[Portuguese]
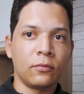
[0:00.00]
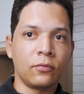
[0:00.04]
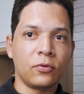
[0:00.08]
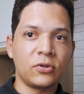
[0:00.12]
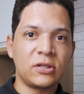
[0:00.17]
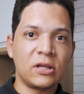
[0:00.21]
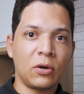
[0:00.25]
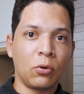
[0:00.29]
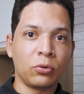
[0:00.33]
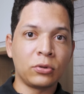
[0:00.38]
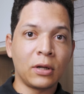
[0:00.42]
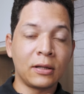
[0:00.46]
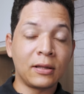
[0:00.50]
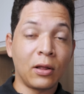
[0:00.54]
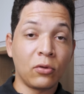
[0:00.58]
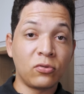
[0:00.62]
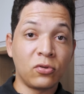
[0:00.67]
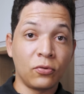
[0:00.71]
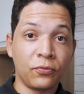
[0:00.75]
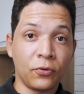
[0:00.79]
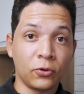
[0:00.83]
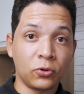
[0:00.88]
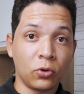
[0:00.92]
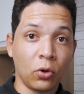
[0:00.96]
Você contratar o
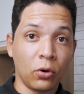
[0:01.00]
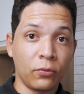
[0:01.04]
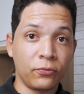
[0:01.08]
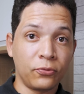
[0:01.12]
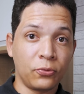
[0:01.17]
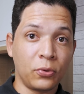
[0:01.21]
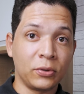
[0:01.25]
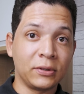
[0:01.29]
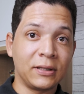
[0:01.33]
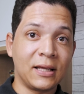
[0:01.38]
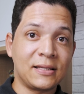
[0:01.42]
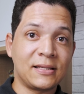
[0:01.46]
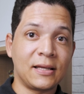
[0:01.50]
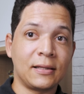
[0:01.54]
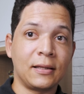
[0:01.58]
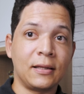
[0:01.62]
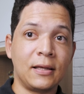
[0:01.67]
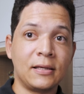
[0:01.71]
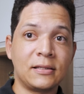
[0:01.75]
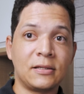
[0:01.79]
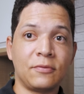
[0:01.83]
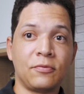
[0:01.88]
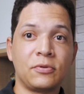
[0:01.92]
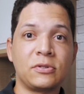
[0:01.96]
seu fotógrafo com
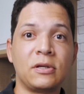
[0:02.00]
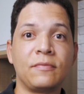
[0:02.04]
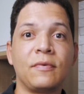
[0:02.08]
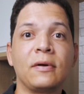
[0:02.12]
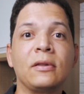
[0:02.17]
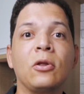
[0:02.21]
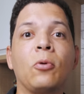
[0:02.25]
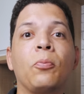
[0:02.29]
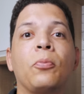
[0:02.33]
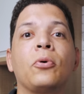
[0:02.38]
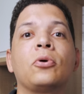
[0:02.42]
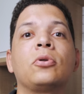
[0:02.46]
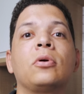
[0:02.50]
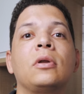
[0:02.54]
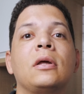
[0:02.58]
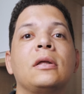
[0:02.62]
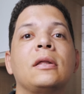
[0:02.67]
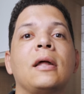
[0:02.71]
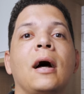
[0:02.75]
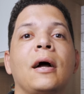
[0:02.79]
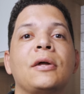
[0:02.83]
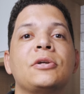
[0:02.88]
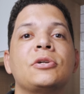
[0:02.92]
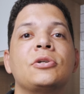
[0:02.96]
antecedência, você vai ter
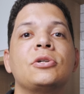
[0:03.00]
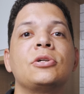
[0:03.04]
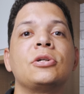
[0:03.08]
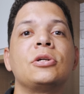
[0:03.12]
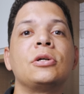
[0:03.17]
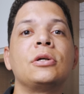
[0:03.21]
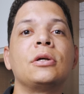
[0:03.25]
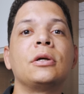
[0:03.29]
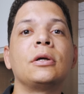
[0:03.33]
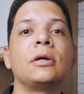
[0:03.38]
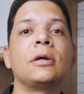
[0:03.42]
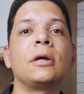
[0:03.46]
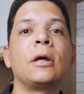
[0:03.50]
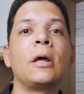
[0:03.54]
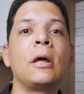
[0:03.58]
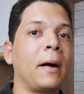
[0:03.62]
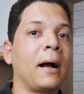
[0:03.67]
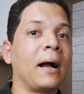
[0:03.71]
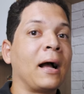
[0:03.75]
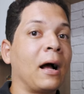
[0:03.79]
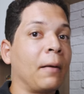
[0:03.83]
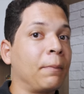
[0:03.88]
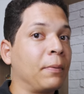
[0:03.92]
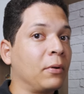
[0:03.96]
oportunidade de
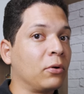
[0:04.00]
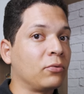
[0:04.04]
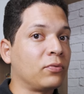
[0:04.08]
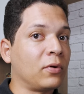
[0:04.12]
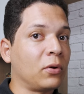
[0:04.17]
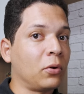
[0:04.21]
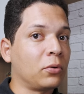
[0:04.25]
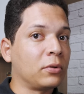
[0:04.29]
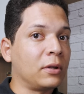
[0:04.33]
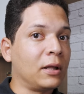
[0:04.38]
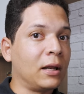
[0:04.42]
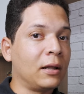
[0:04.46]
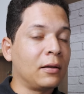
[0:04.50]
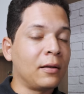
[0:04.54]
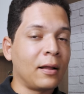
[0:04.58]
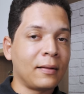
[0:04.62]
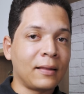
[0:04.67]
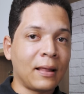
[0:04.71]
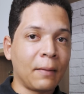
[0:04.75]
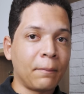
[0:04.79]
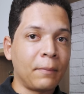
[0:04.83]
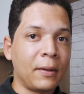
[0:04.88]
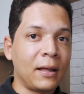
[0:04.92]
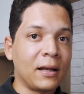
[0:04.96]
pagar pelo valor dele na
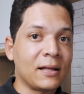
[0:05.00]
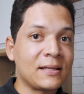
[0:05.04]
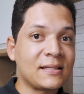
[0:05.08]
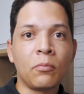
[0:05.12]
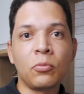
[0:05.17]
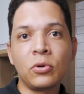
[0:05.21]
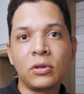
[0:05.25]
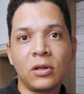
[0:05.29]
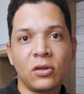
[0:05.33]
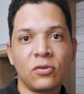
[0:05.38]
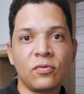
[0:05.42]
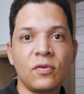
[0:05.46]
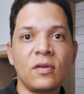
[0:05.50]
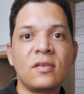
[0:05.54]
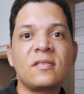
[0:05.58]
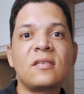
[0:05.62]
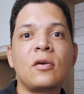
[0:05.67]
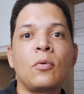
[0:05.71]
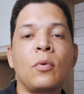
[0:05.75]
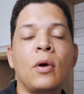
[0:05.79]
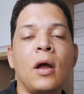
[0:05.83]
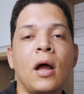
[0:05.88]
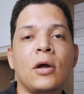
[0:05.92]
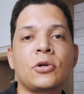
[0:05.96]
tabela, muitas vezes
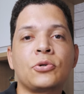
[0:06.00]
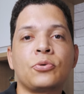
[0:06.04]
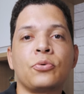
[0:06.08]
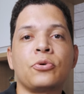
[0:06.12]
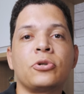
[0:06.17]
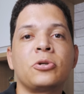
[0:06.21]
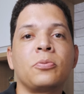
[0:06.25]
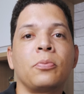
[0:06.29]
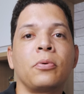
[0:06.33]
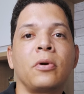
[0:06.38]
sem um reajuste.